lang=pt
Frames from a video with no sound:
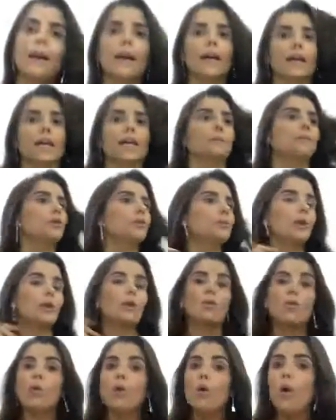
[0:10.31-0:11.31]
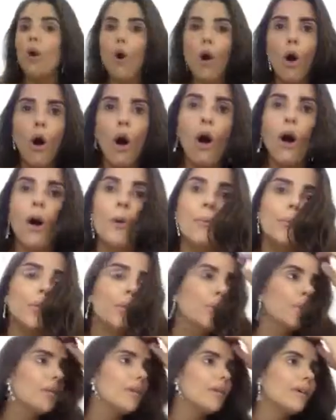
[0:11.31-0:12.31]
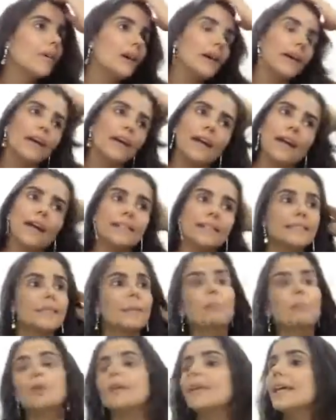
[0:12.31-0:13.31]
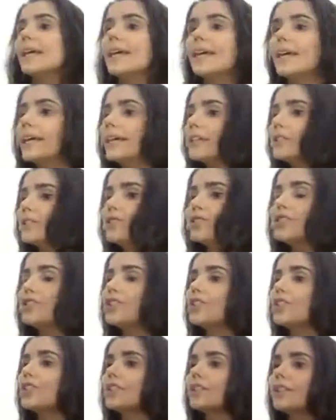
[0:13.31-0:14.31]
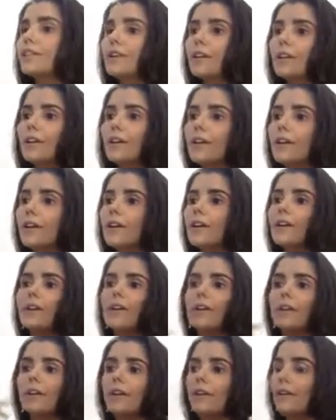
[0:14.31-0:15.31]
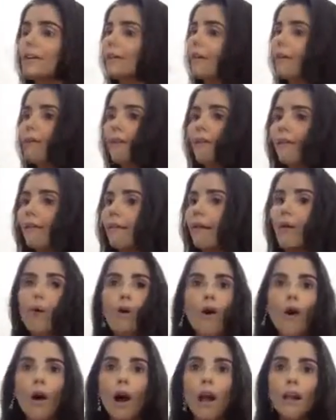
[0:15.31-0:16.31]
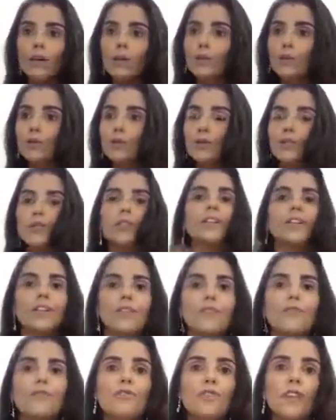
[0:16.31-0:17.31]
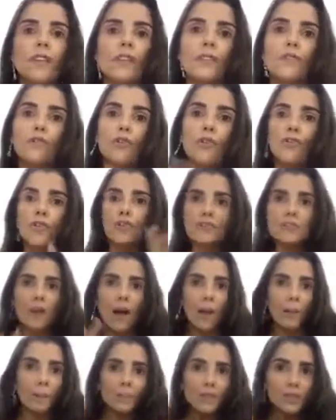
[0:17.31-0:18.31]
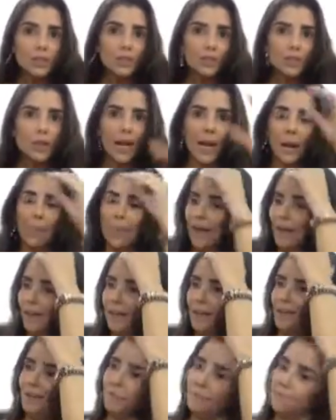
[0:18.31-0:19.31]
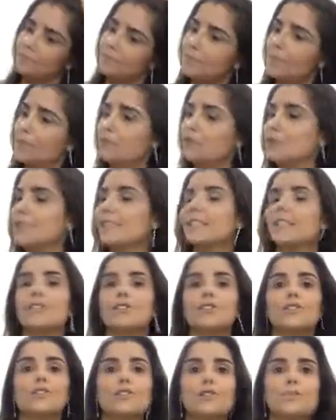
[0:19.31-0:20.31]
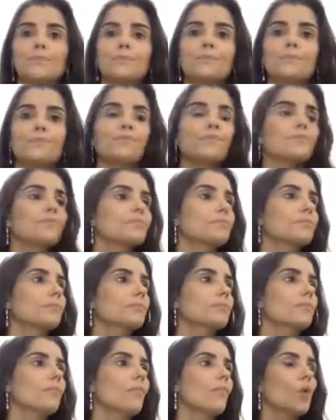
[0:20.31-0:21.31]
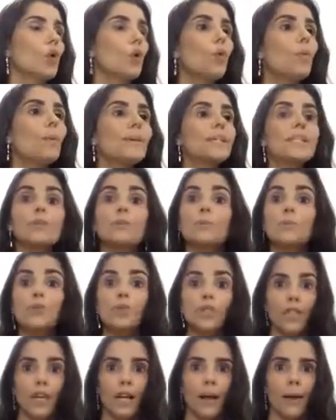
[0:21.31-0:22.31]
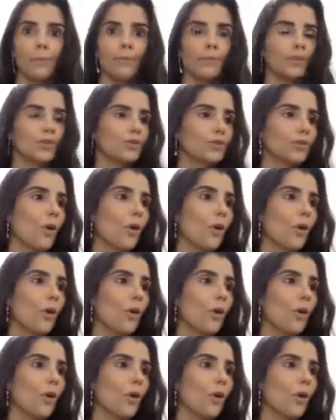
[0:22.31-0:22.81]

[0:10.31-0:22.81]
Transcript: cremes para o corpo, é, sabonete, é, óleos, enfim, vou fazer uma mistureba aqui para vocês. Começando pelos cremes